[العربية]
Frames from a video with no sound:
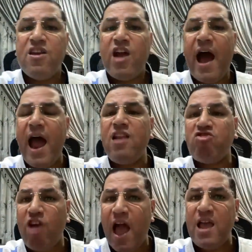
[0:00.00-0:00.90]
هل
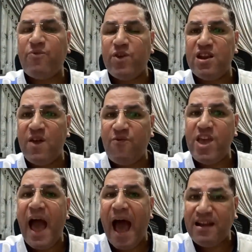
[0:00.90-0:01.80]
شايف ان
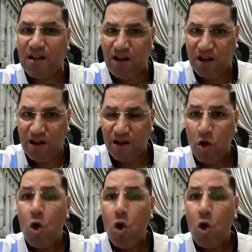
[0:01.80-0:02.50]
في عدل